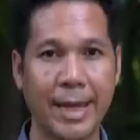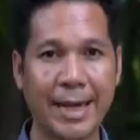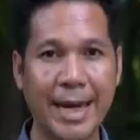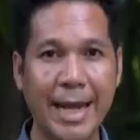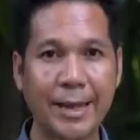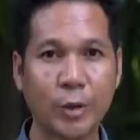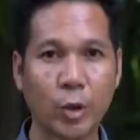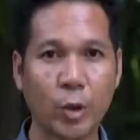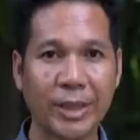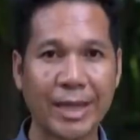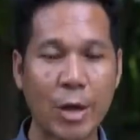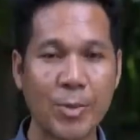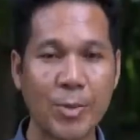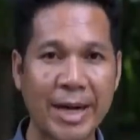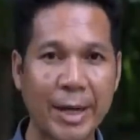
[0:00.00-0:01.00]
ด่านตรวจ
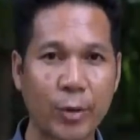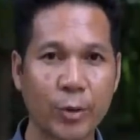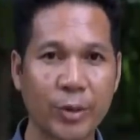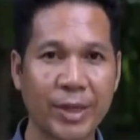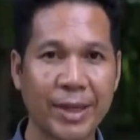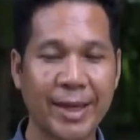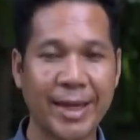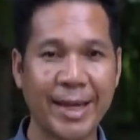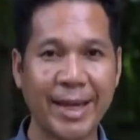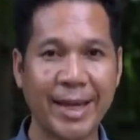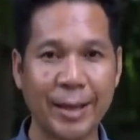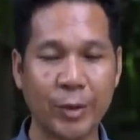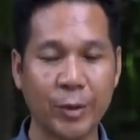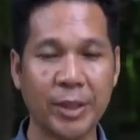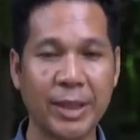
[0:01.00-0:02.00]
เขามะเร็วในเข
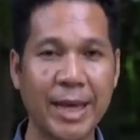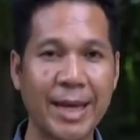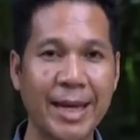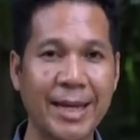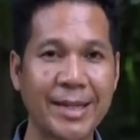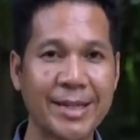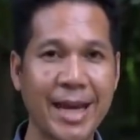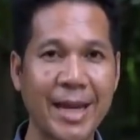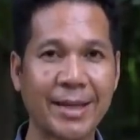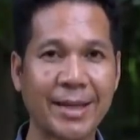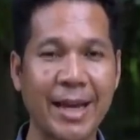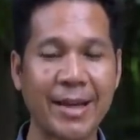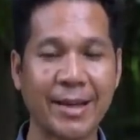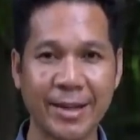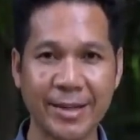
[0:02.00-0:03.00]
ตอุทยานแห่งชาติ
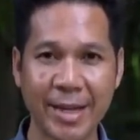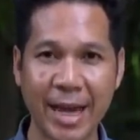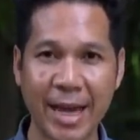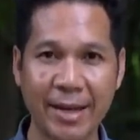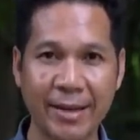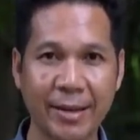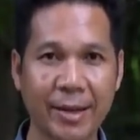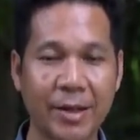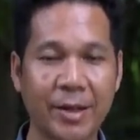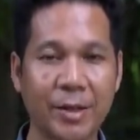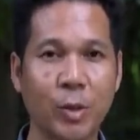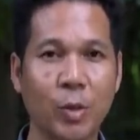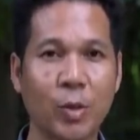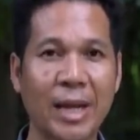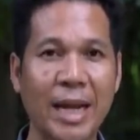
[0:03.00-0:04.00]
แก่งกระจาน
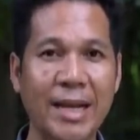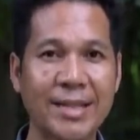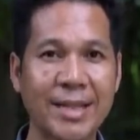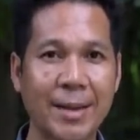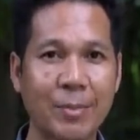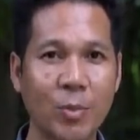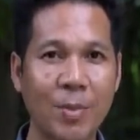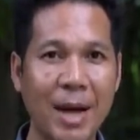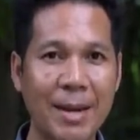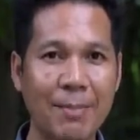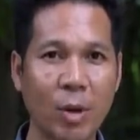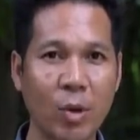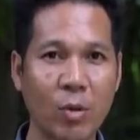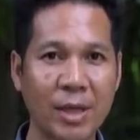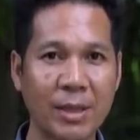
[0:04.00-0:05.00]
อยู่ไกลจากหมู่บ้าน
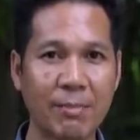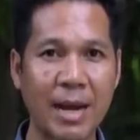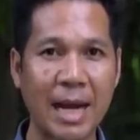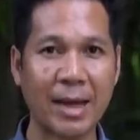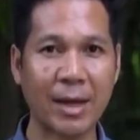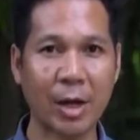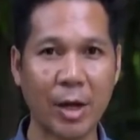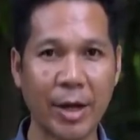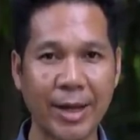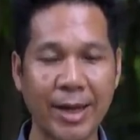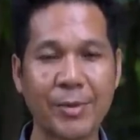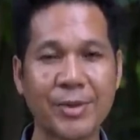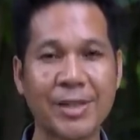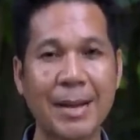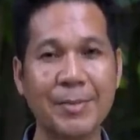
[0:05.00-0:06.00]
โป่งลึกบางกลอย
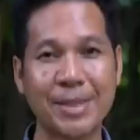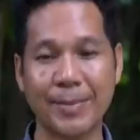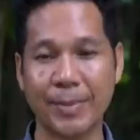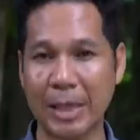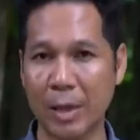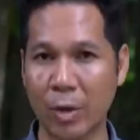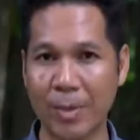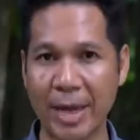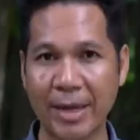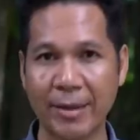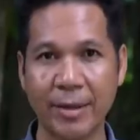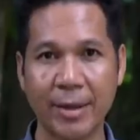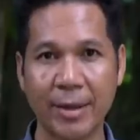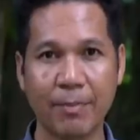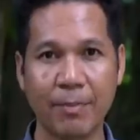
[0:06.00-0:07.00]
ราวสามสิบกิโลเมตร
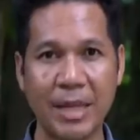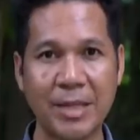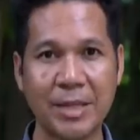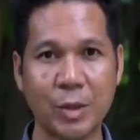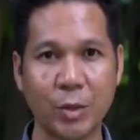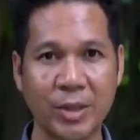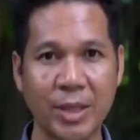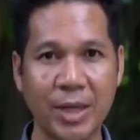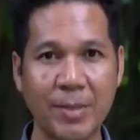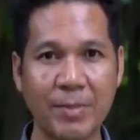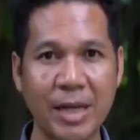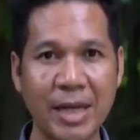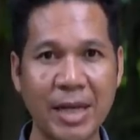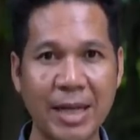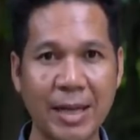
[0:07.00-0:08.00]
เป็นจุดที่
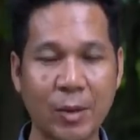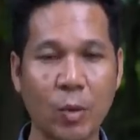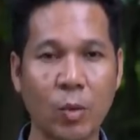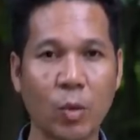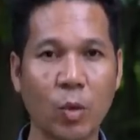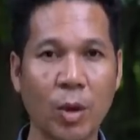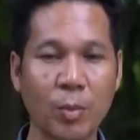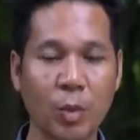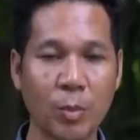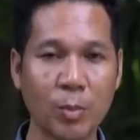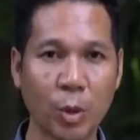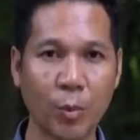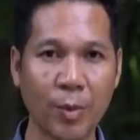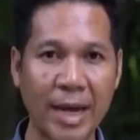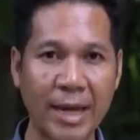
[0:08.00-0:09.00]
บิลลี่ถูกควบคุม
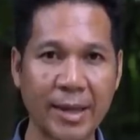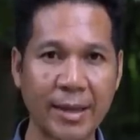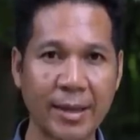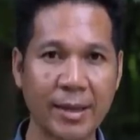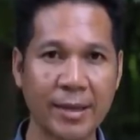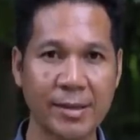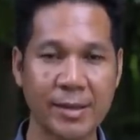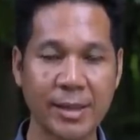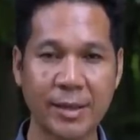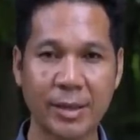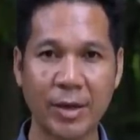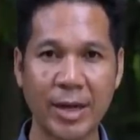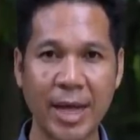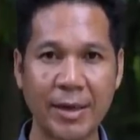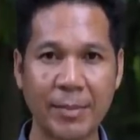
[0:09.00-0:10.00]
ตัวไว้ซึ่งต
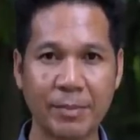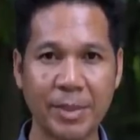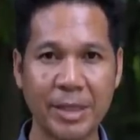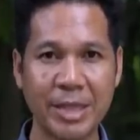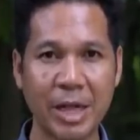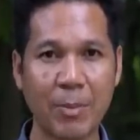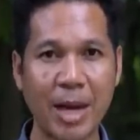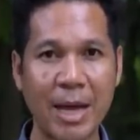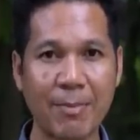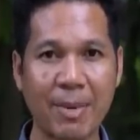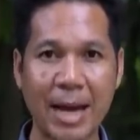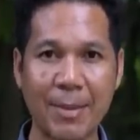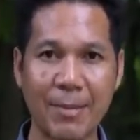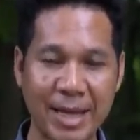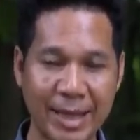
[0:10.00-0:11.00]
อนนั้นมีชาวบ้าน
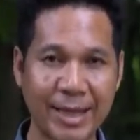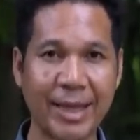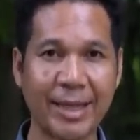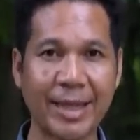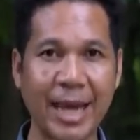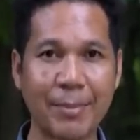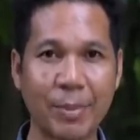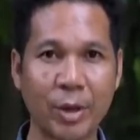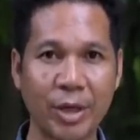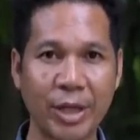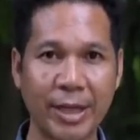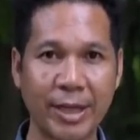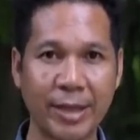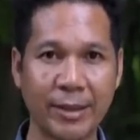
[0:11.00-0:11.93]
ผ่านมาเห็นเหตุการณ์พอดี